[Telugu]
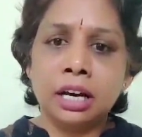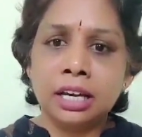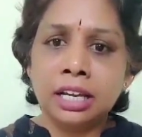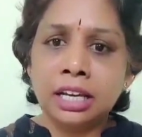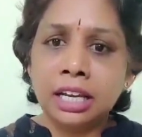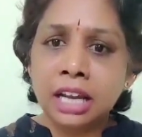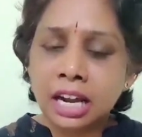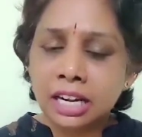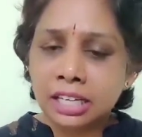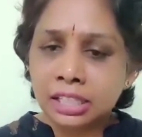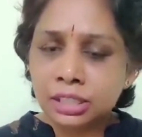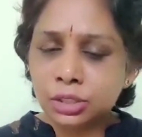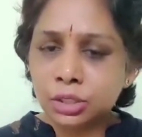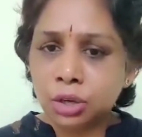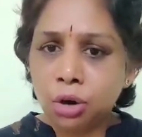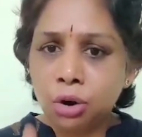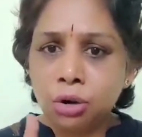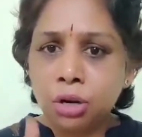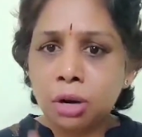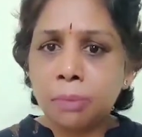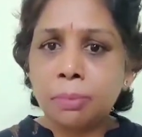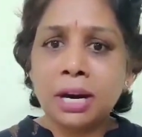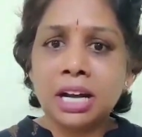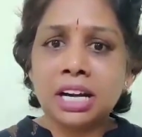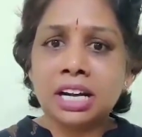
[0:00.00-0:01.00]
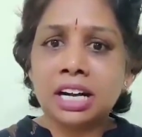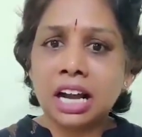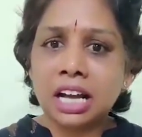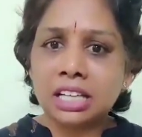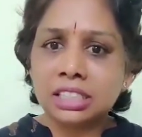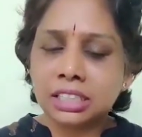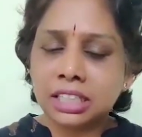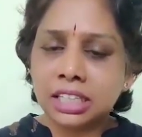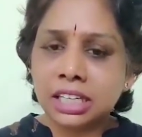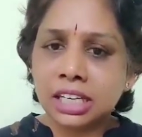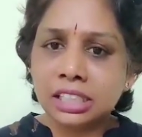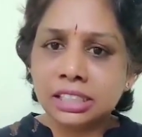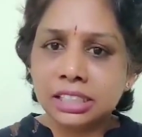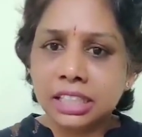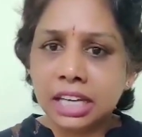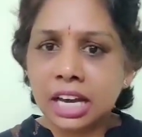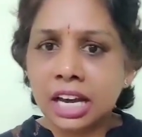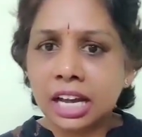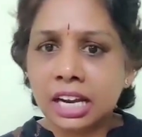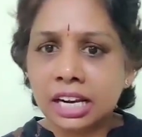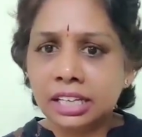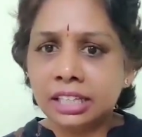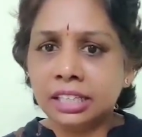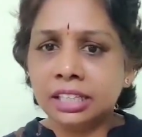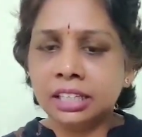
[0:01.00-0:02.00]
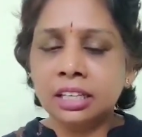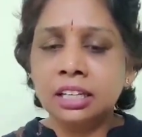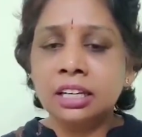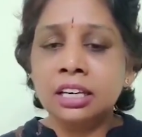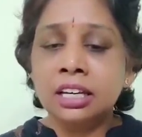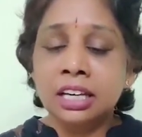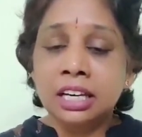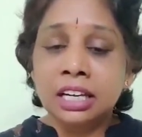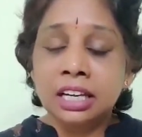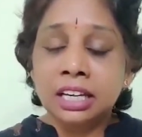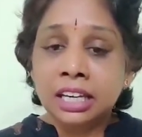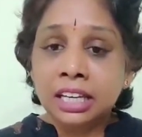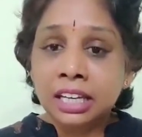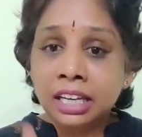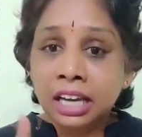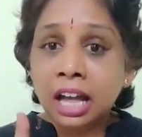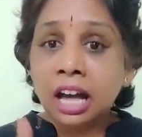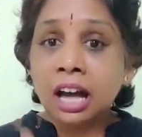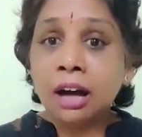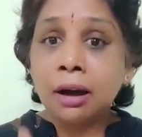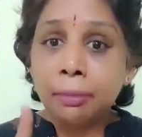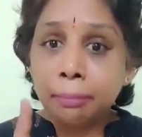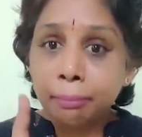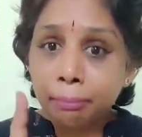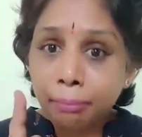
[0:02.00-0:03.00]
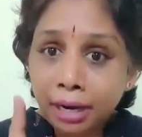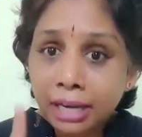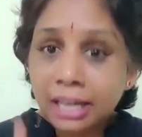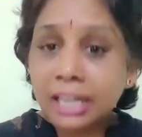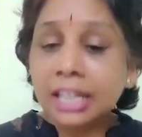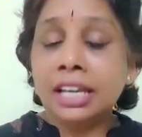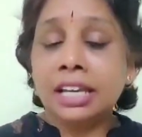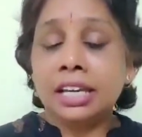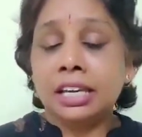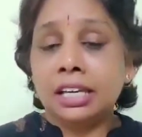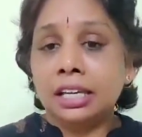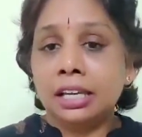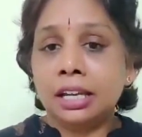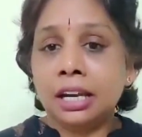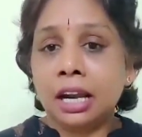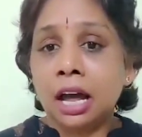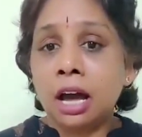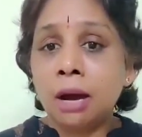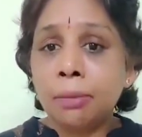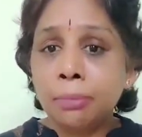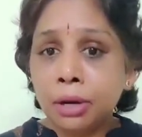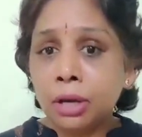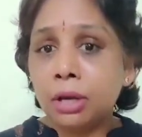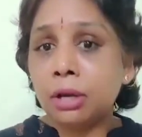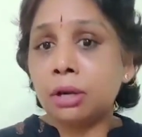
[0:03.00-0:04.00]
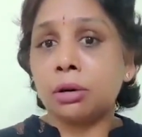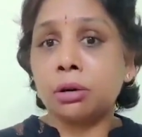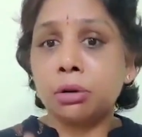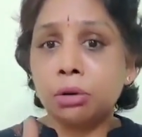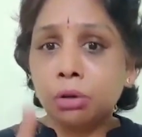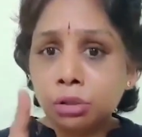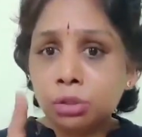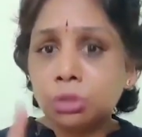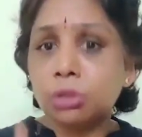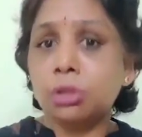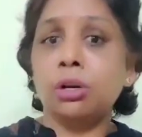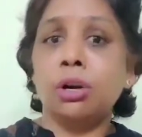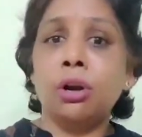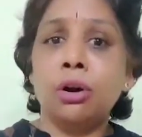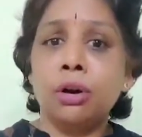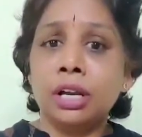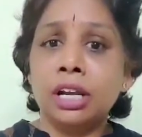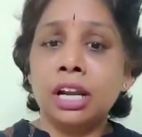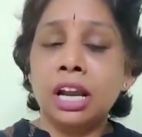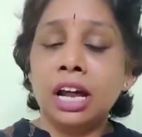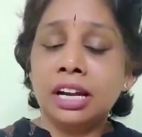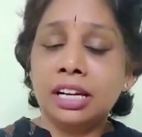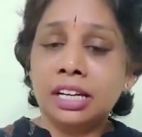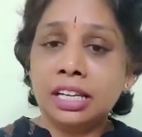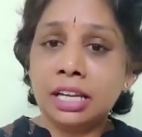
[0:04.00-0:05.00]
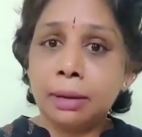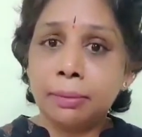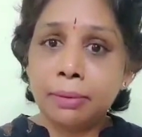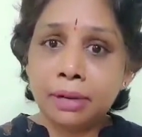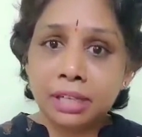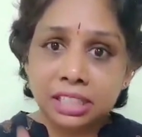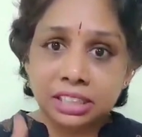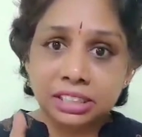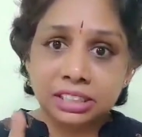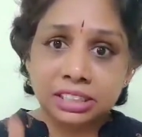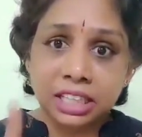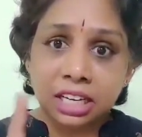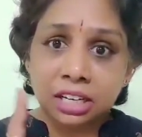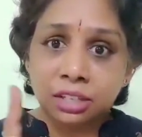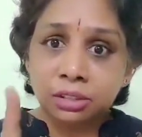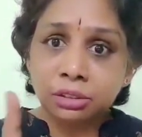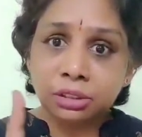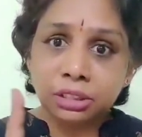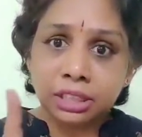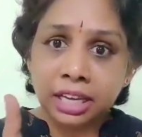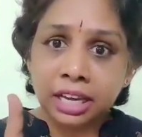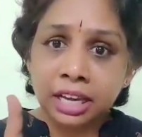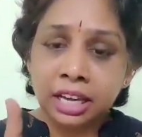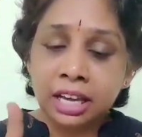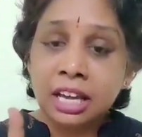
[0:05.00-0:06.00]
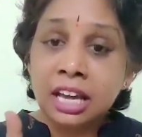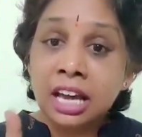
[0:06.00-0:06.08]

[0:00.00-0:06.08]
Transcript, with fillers: ఇలాంటి చౌకబారు రాజకీయాలు చేయాలని ఇలా మళ్ళీ రాబోయే రోజుల్లో ఇలాంటి ఏమైనా జరిగితే